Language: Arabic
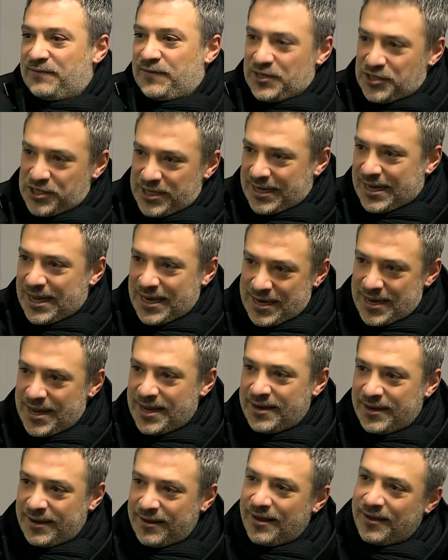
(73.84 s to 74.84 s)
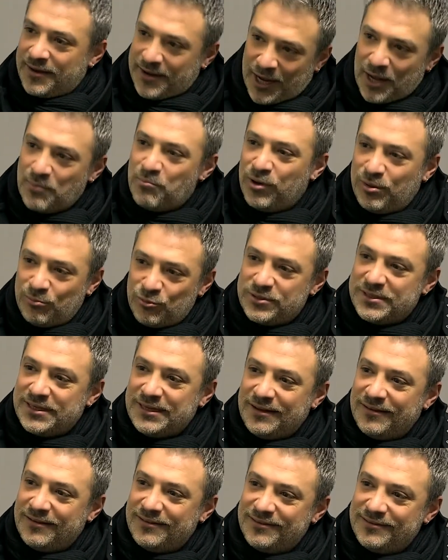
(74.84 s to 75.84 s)
في شيء خلاني انا احب
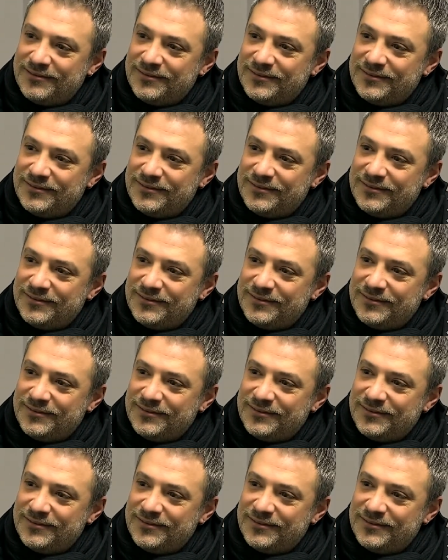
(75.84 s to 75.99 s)
الموسيقى